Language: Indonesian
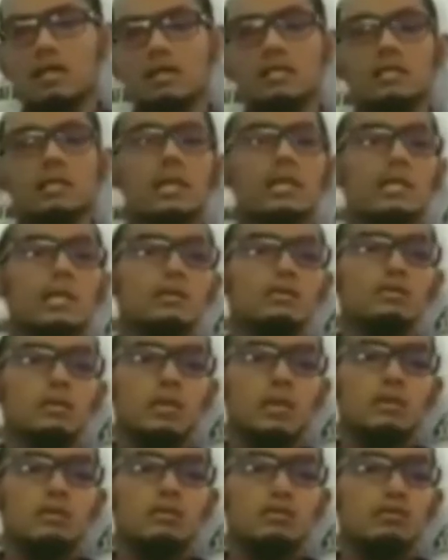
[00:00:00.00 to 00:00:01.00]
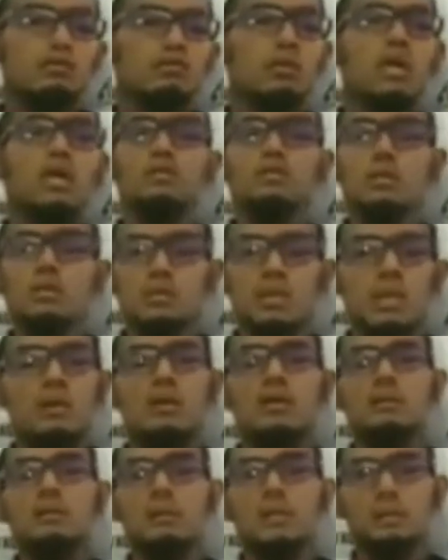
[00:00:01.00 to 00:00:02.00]
Bahkan kita dianjurkan untuk selalu
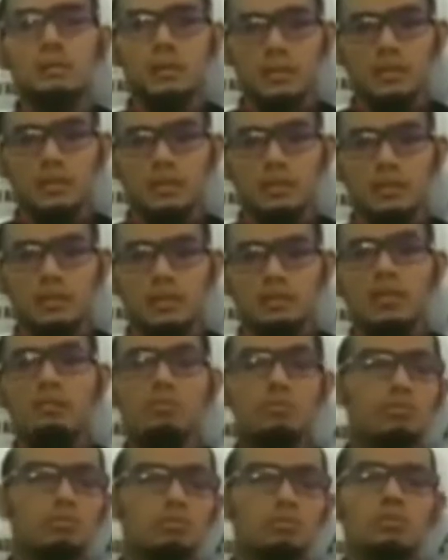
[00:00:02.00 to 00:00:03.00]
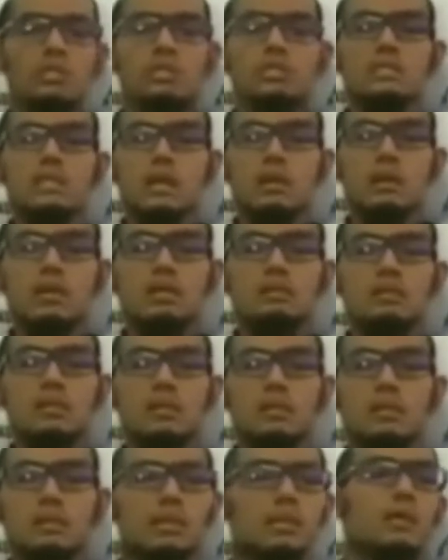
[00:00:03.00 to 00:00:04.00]
berselawat kepada beliau dan khususkan selawat
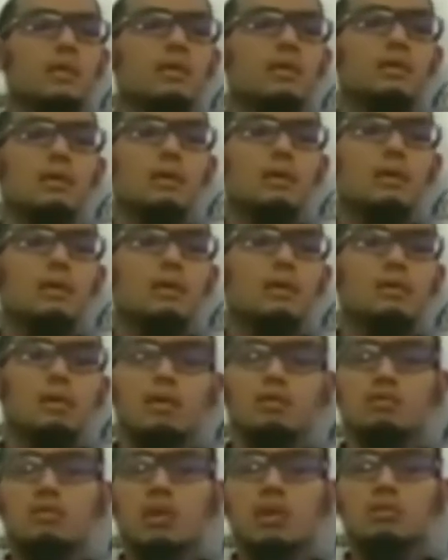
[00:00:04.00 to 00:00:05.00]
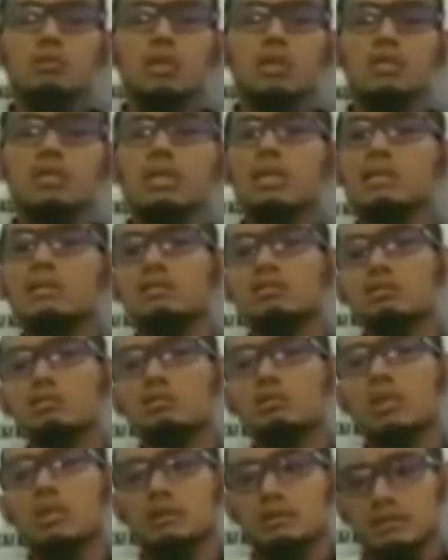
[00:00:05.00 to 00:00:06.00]
kepada beliau di waktu-waktu yang telah
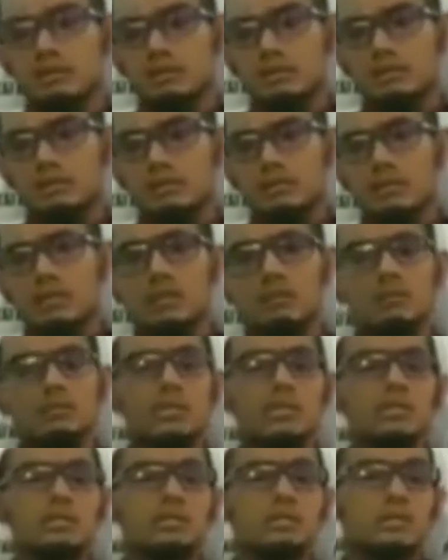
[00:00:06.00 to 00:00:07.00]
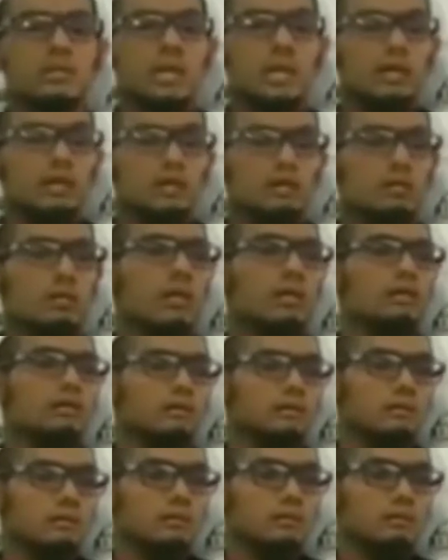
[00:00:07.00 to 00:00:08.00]
dikhususkan dalam syari seperti hari Jumat
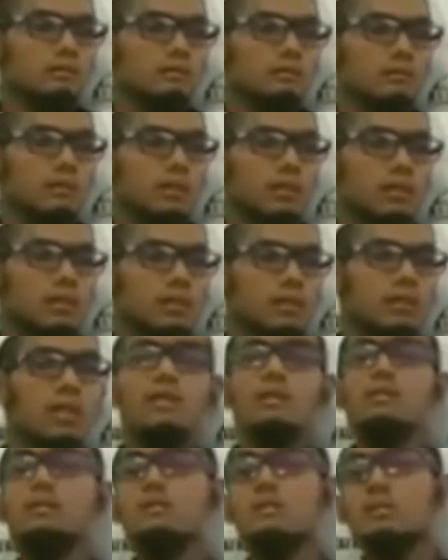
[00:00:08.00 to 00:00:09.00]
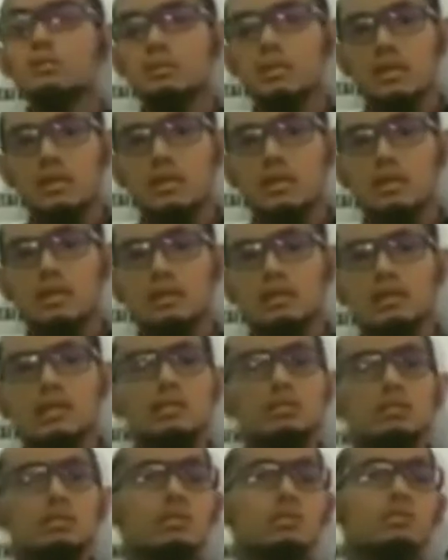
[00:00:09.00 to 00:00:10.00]
ya dan seterusnya
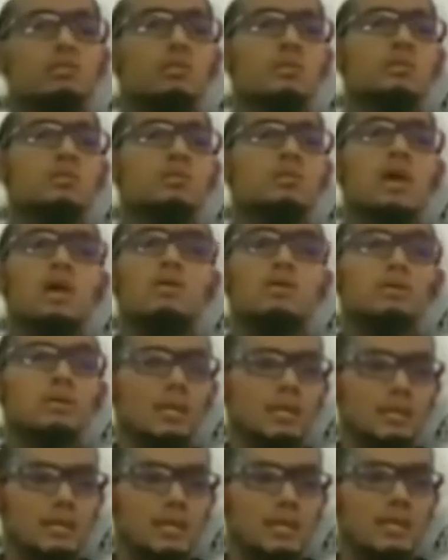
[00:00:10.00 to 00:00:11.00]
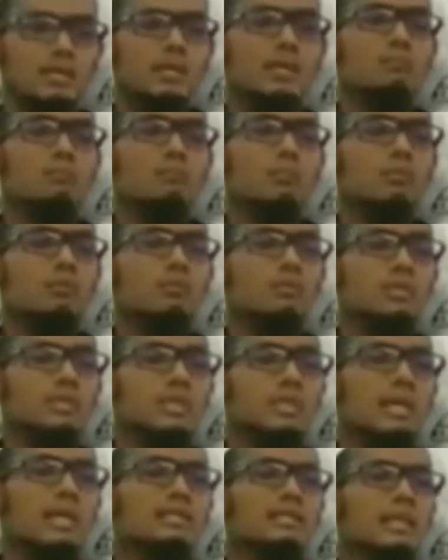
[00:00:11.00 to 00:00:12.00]
tidak cukup cuma setahun sekali dan
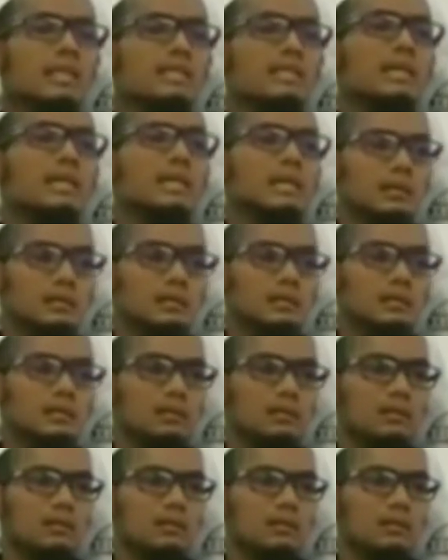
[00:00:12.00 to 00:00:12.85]
bukti yang nyata